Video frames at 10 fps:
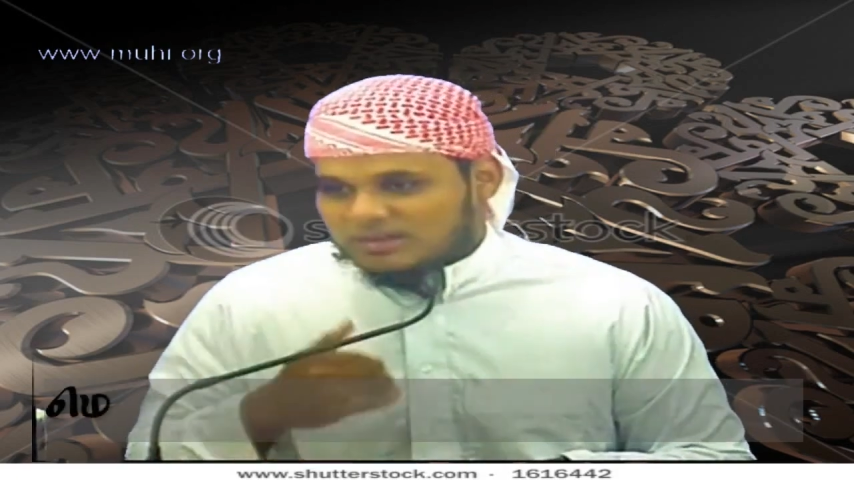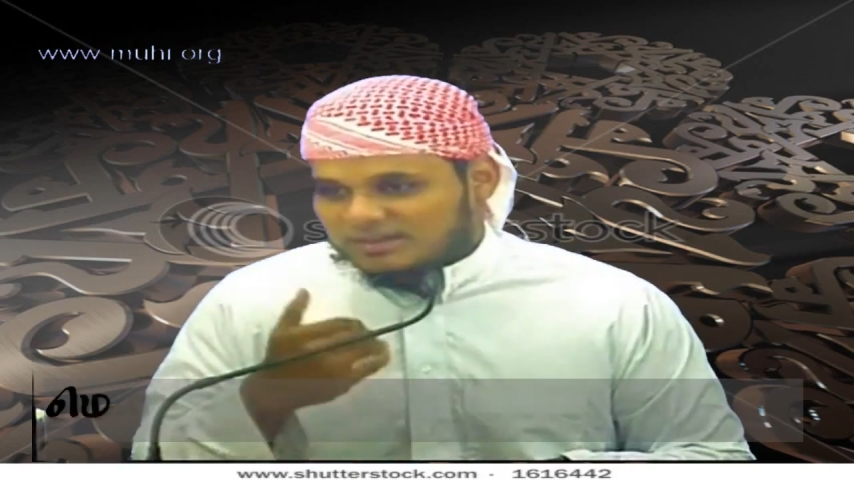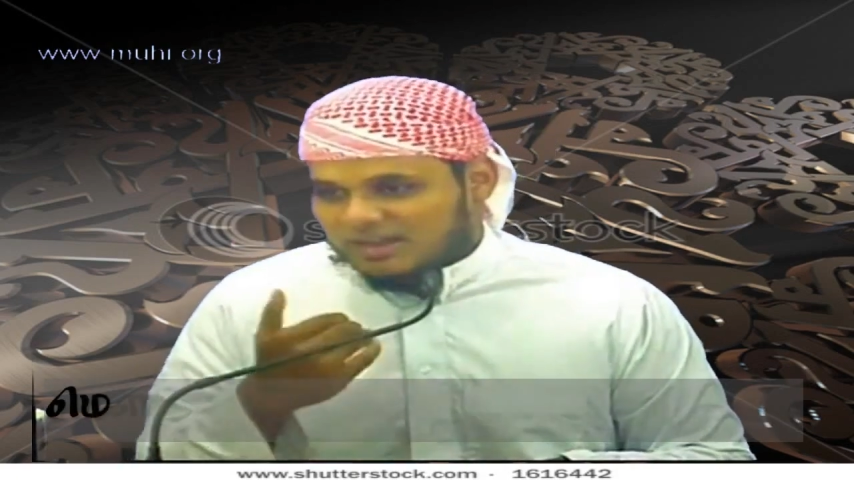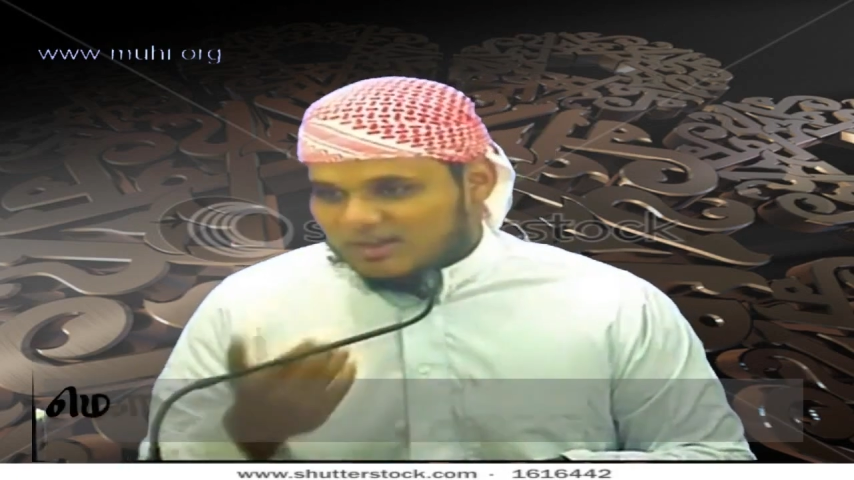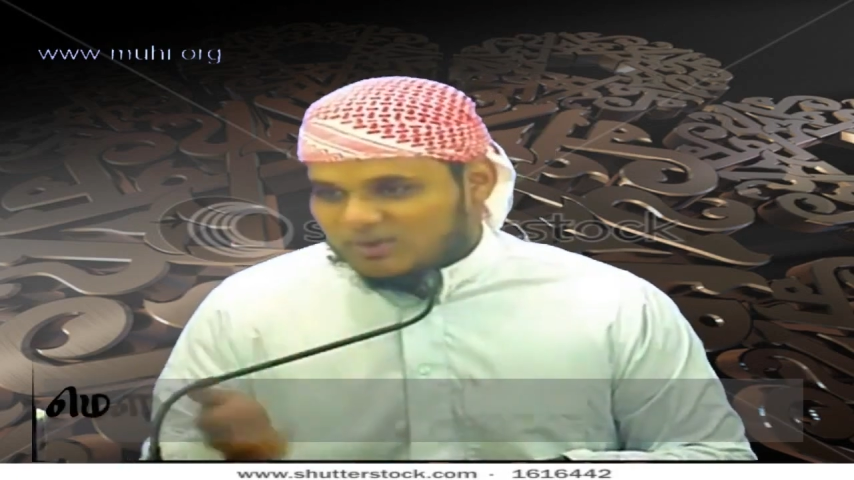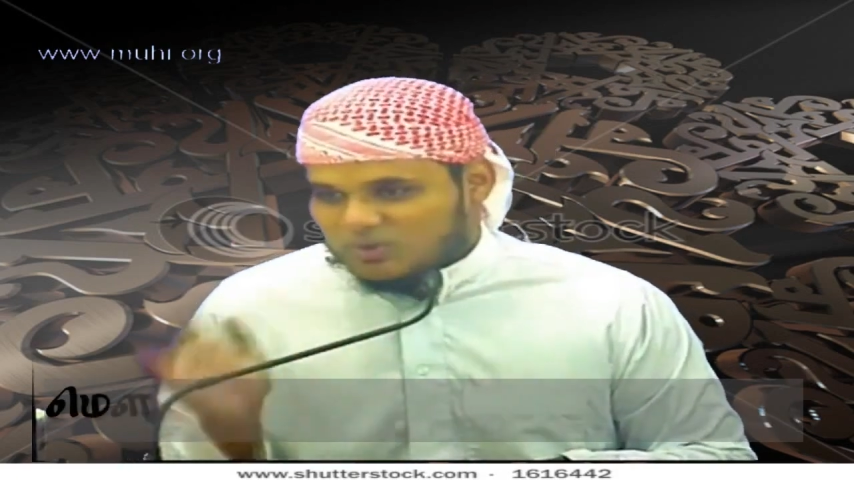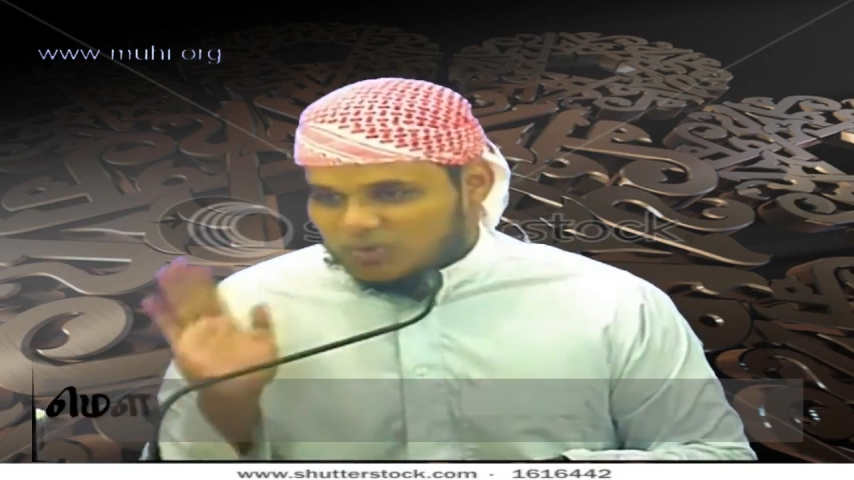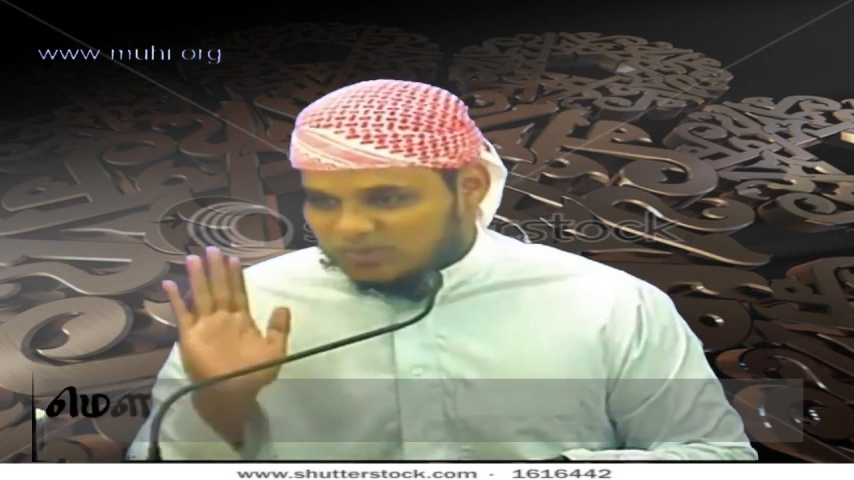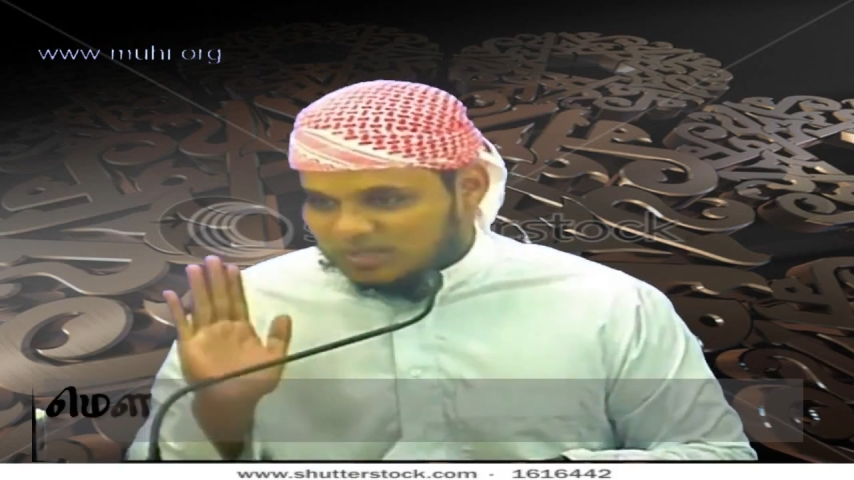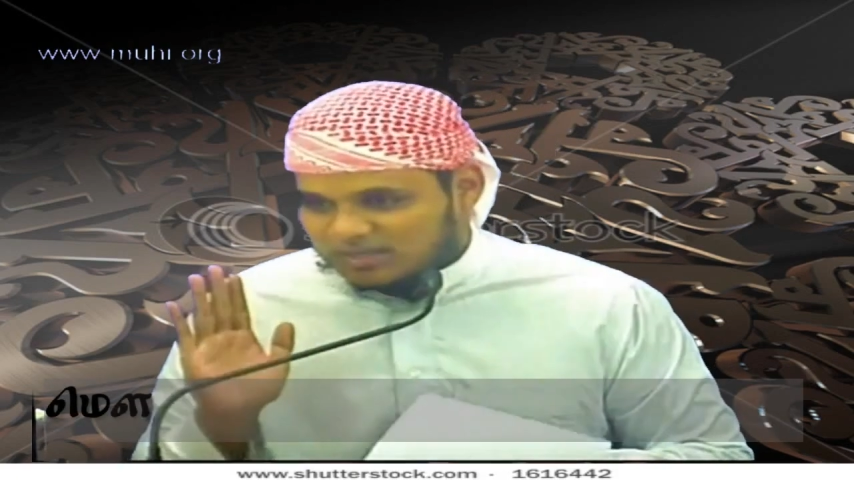என்று
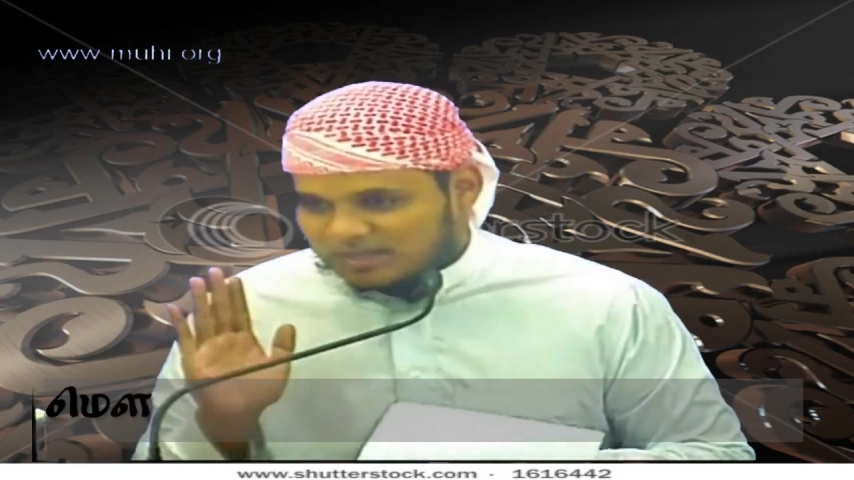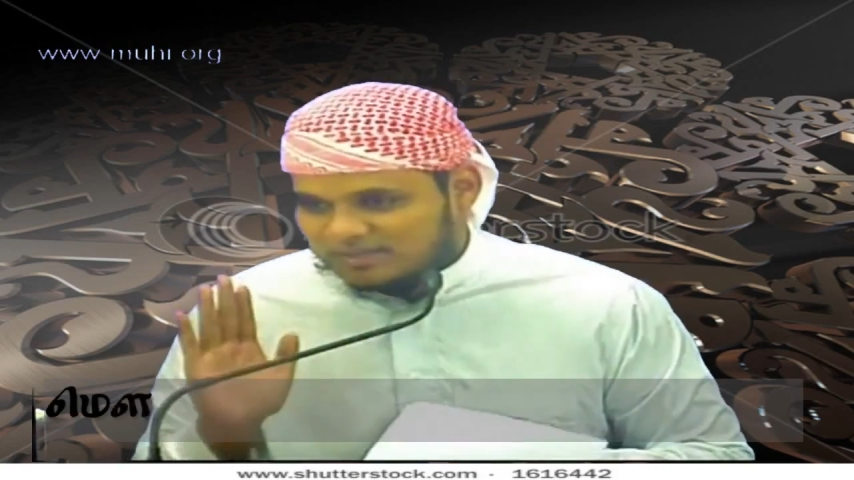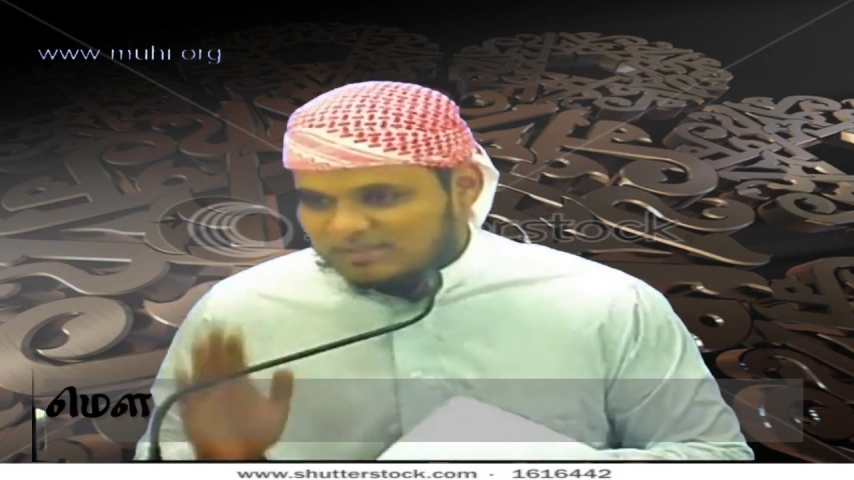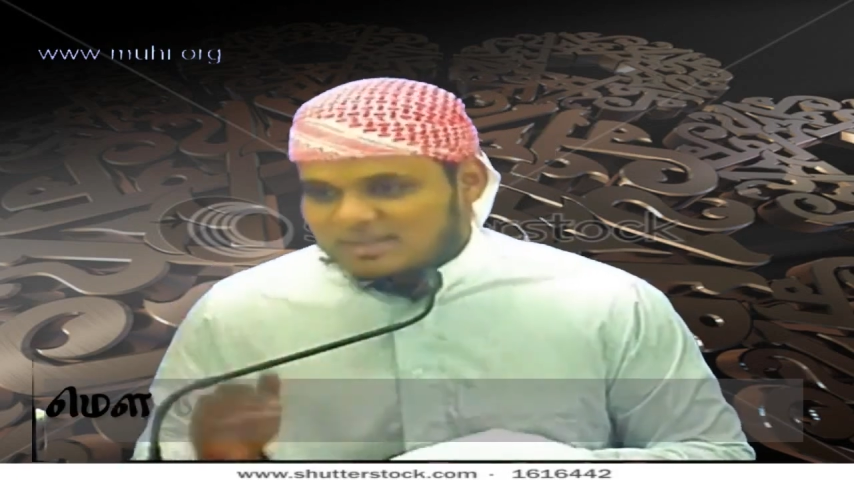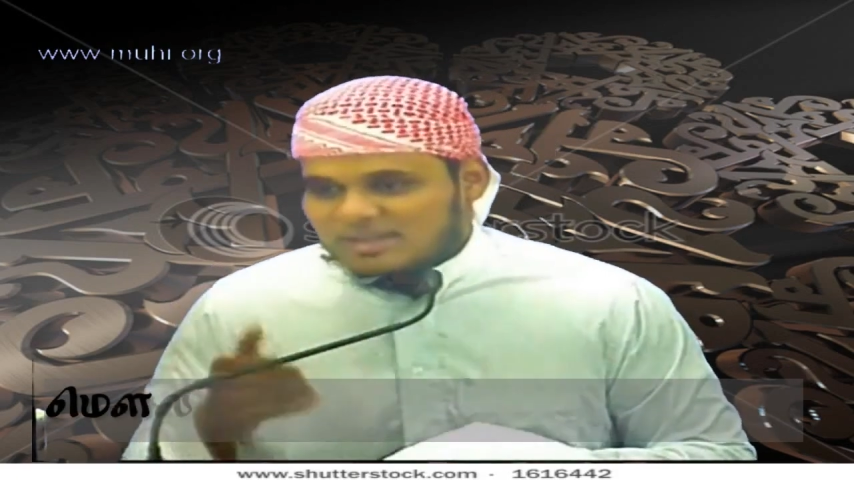யாருக்கும் தெரியாது